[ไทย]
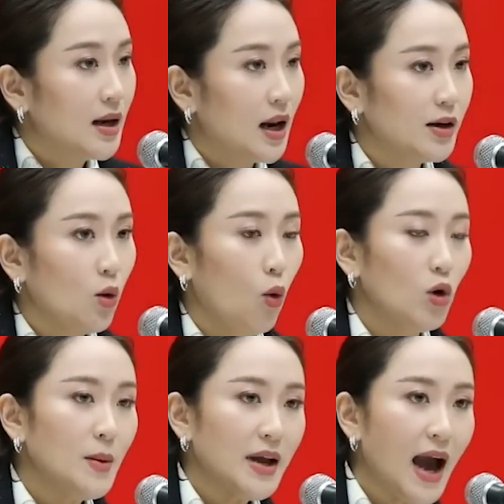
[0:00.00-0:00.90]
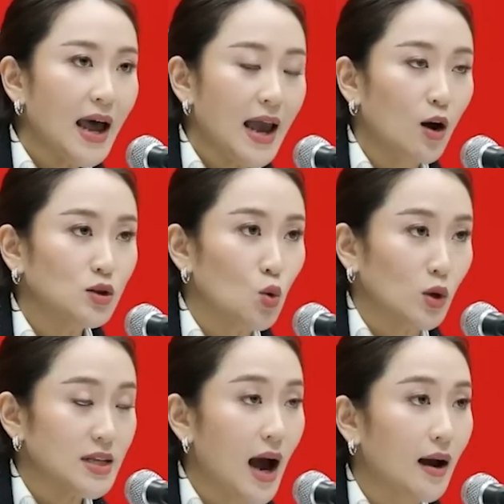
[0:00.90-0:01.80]
แล้วคิดโอ้โหทำไมค่าแรงเขาสูง
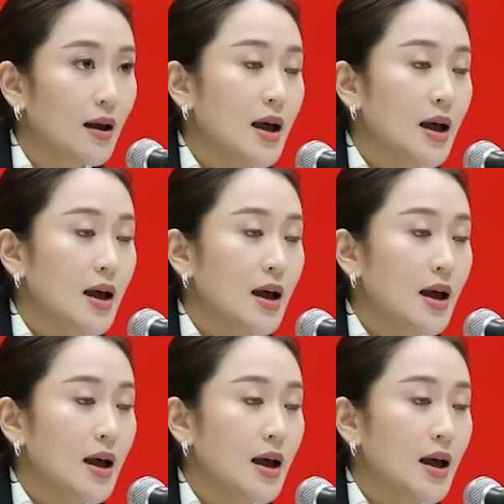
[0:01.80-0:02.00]
จัง